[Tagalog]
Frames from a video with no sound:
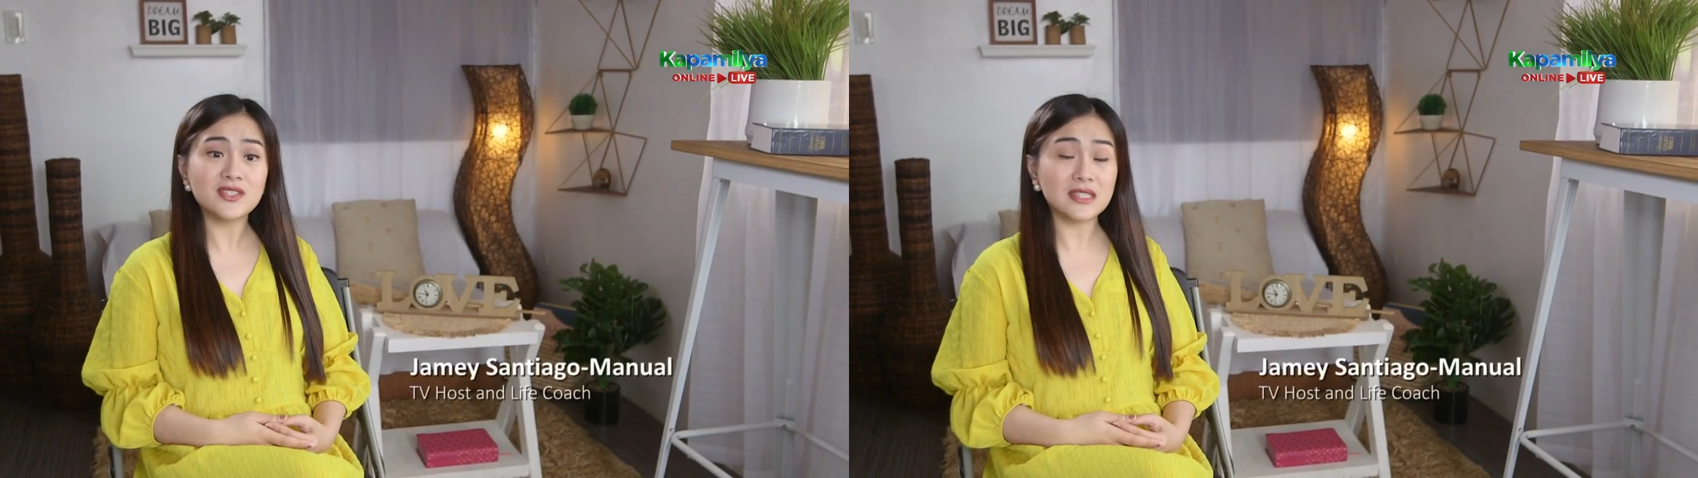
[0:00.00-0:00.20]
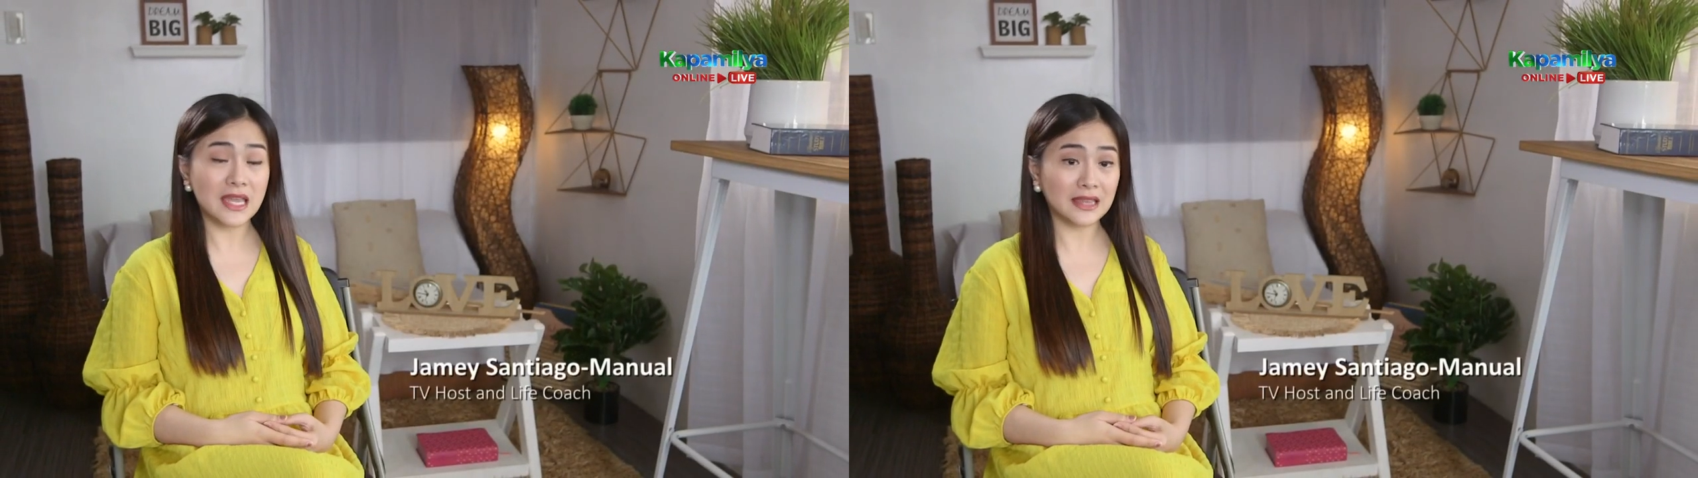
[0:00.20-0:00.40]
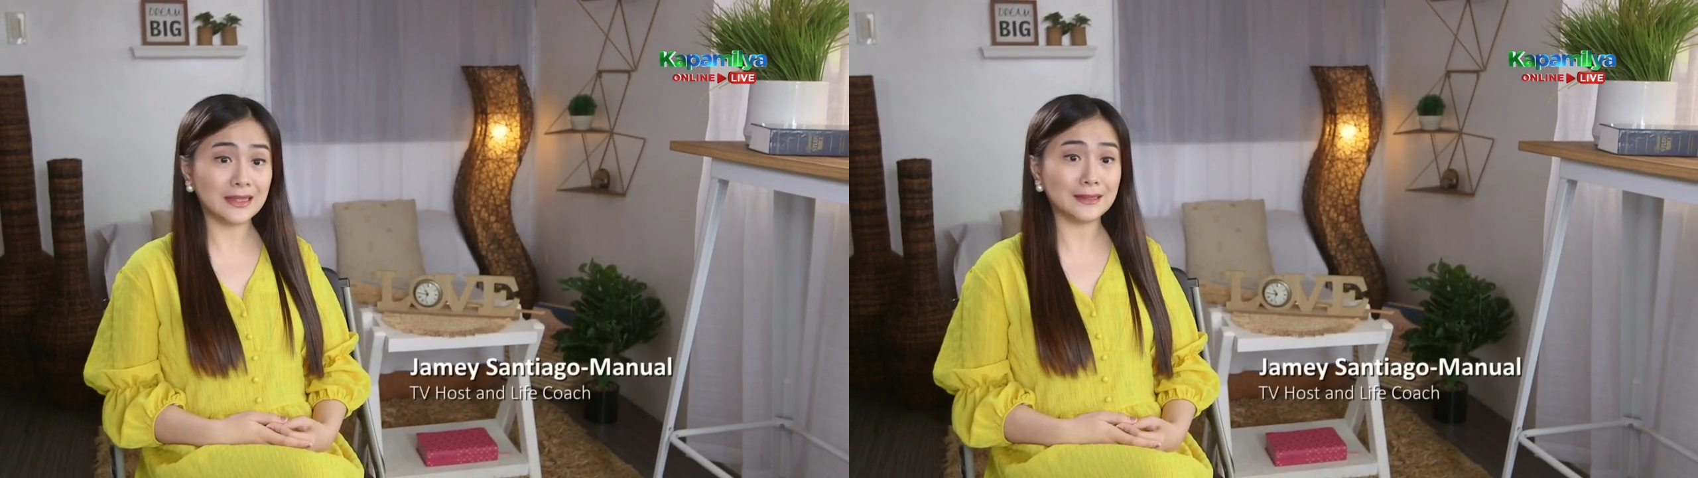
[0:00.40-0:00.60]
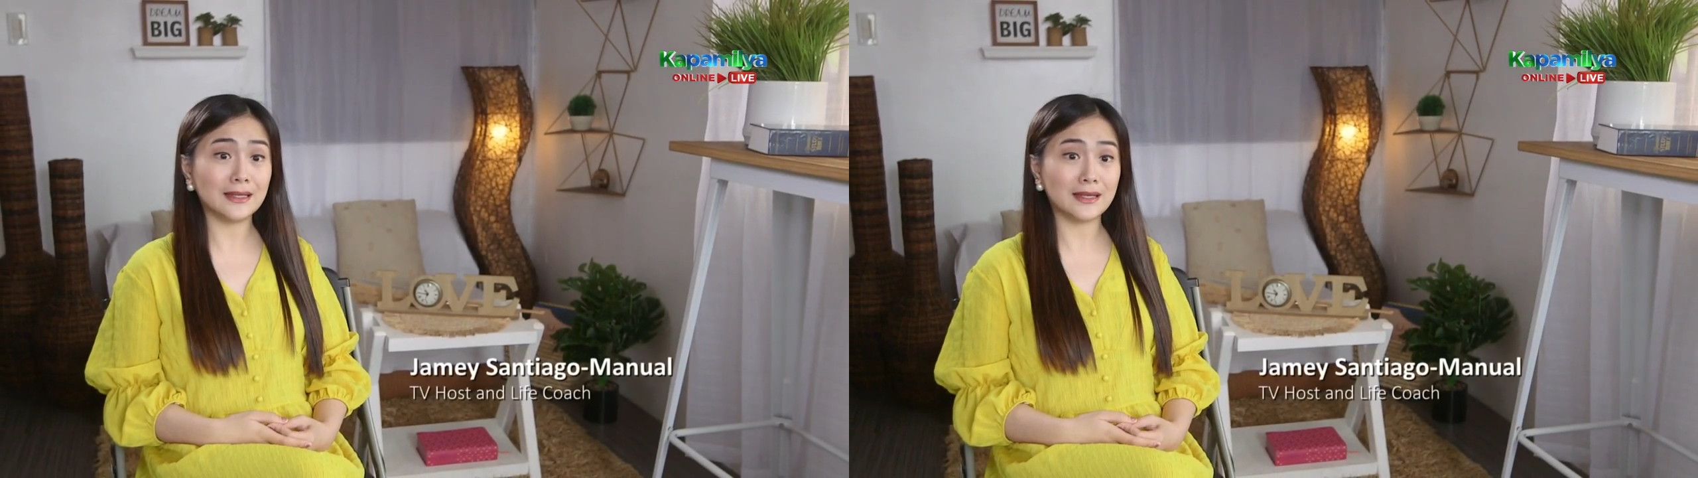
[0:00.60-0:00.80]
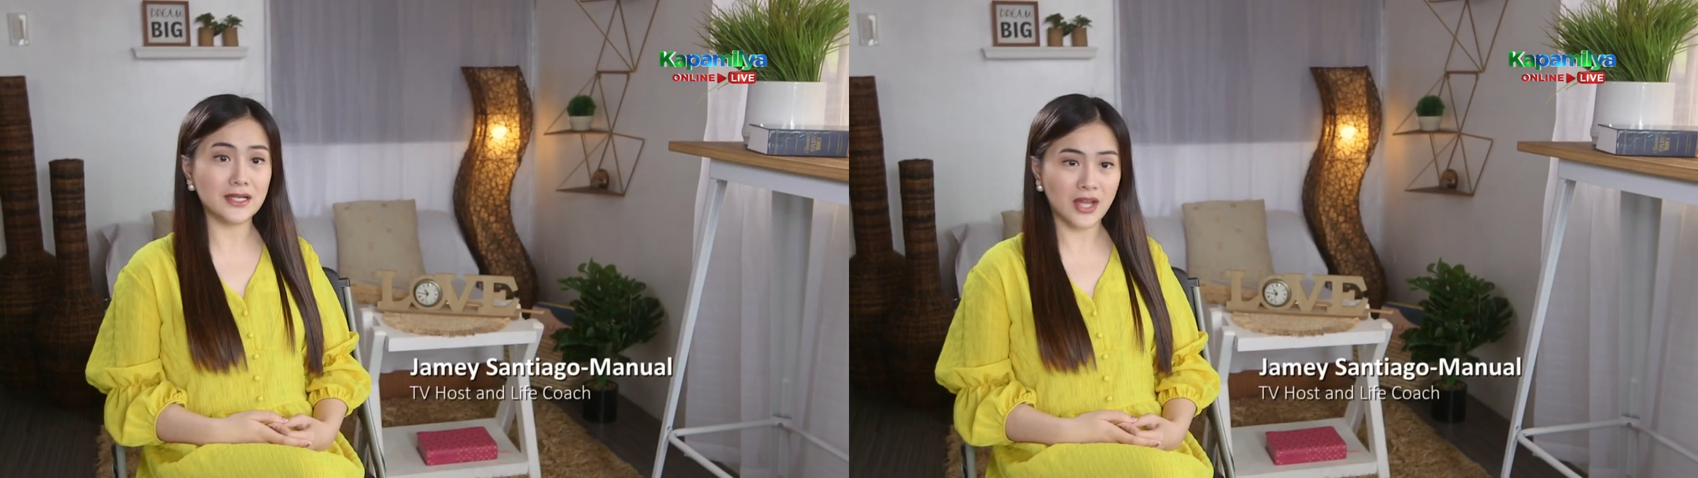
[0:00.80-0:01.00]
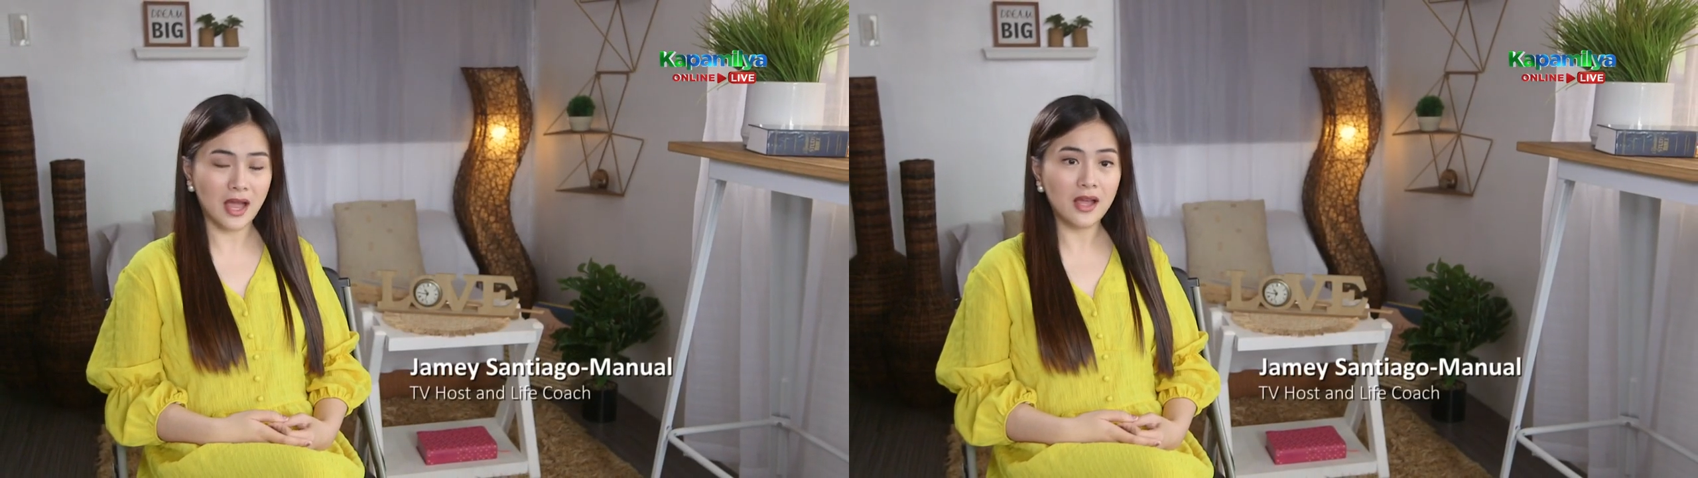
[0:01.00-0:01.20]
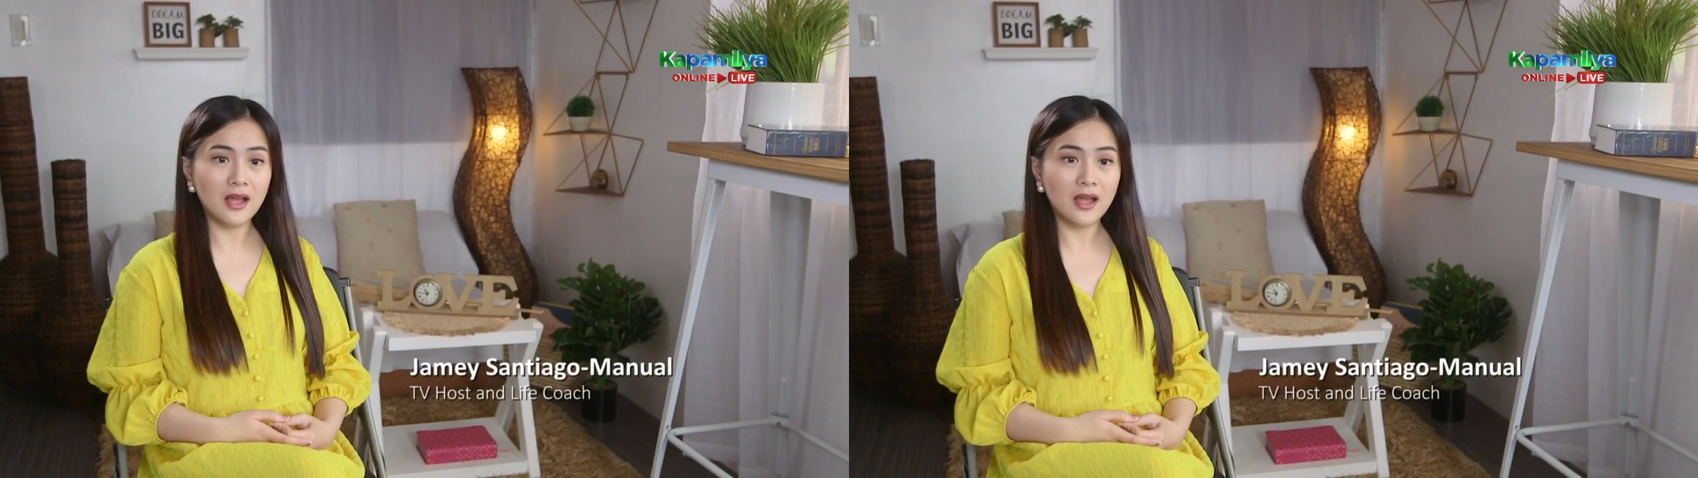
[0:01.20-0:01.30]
state na talaga siya.